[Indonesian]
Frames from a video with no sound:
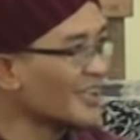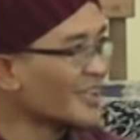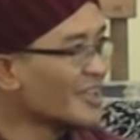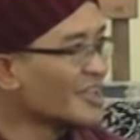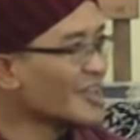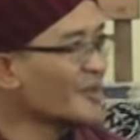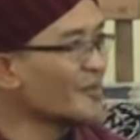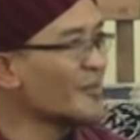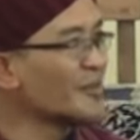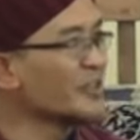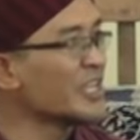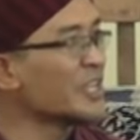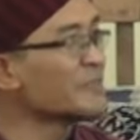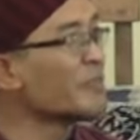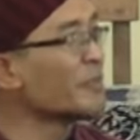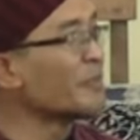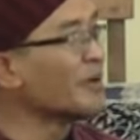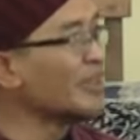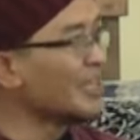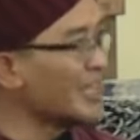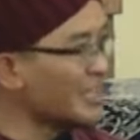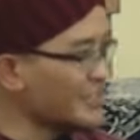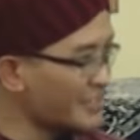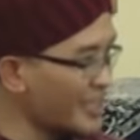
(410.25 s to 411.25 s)
kemudian
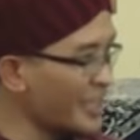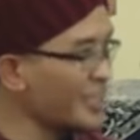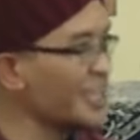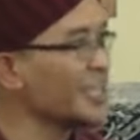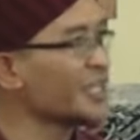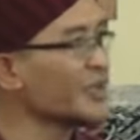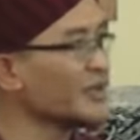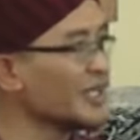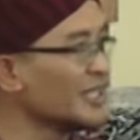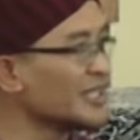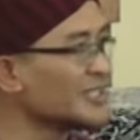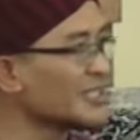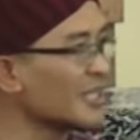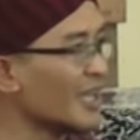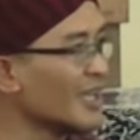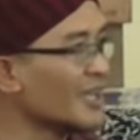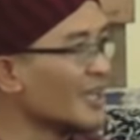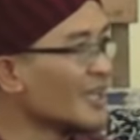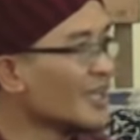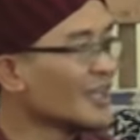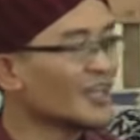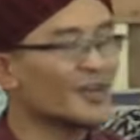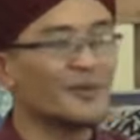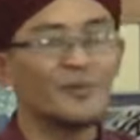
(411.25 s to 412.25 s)
pemilihan ke Indonesia,
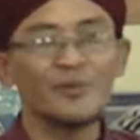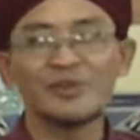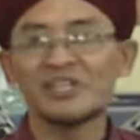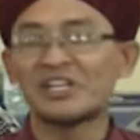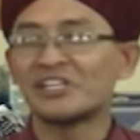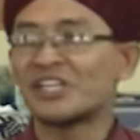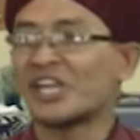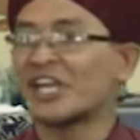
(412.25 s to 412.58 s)
kemudian